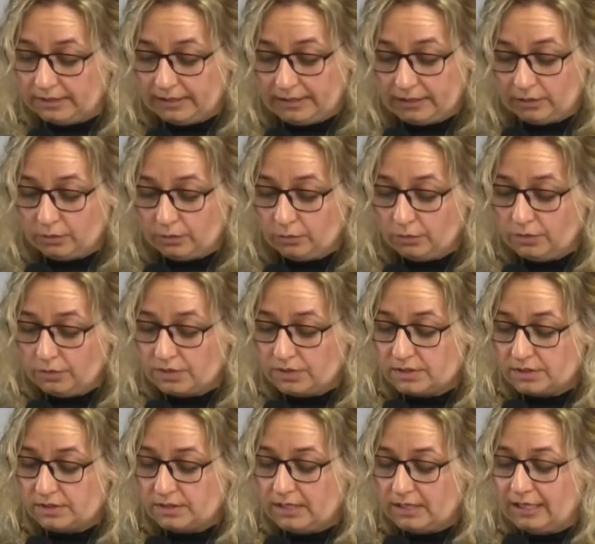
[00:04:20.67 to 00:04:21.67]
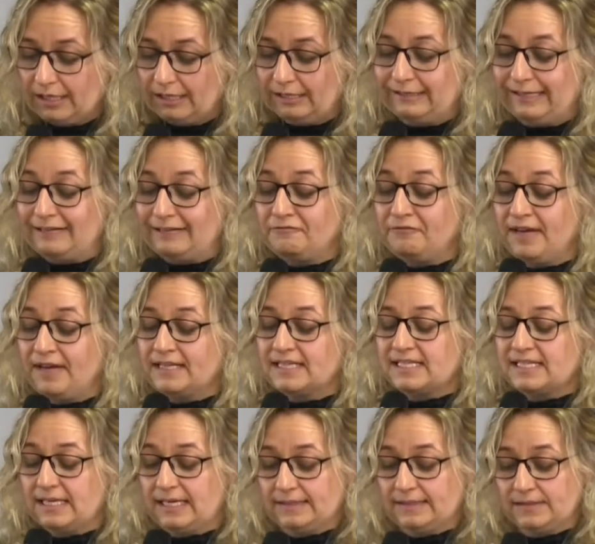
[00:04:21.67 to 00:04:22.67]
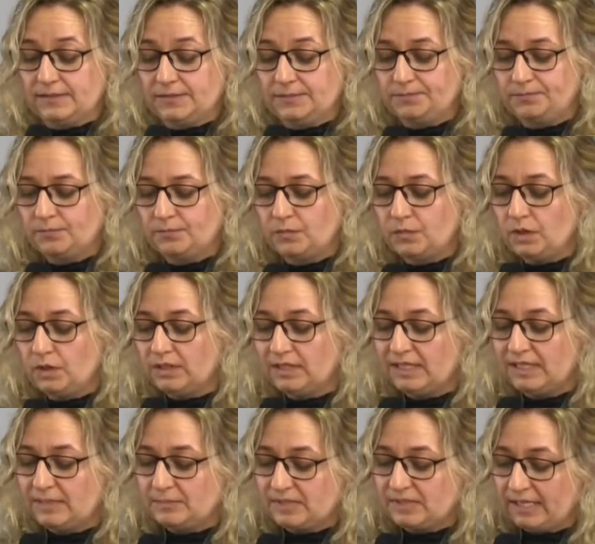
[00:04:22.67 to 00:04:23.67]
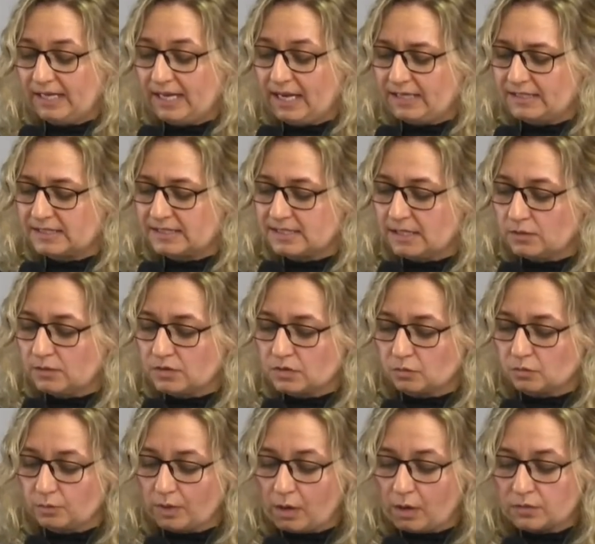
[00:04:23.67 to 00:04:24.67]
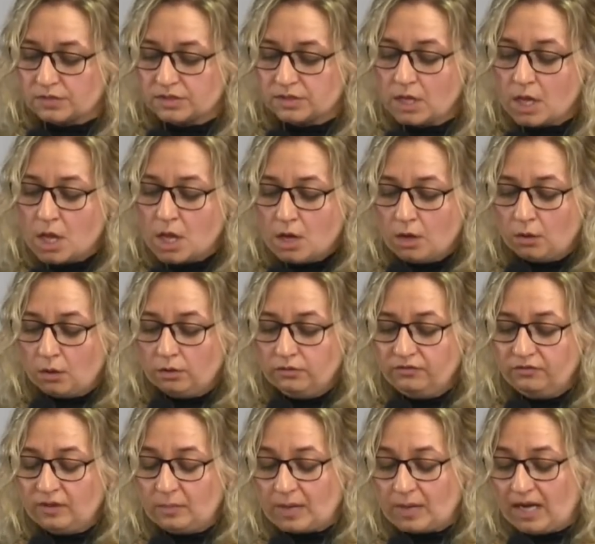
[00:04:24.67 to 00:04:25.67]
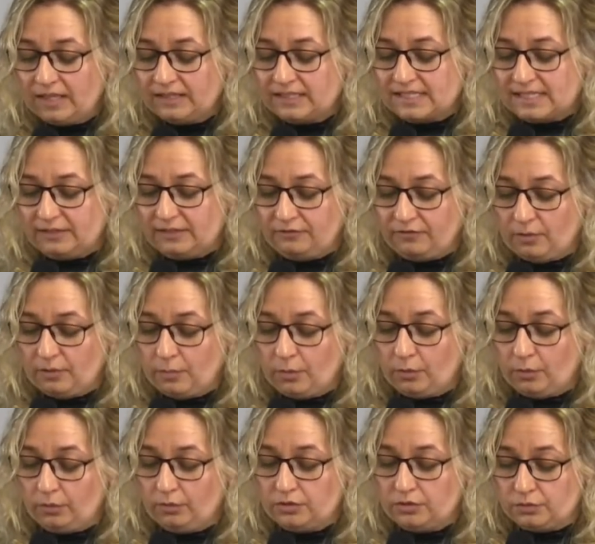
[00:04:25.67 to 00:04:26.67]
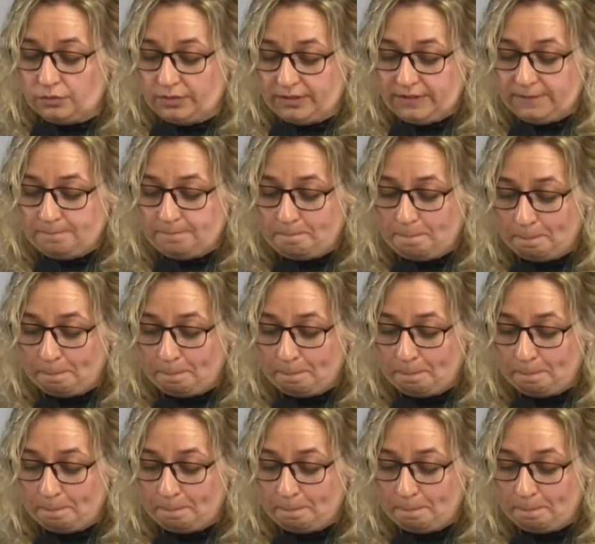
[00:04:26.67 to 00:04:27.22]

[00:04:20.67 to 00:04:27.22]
Erlös in ein fernes Land. Dort lebte er in Saus und Braus und verbrachte sein Vermögen durch.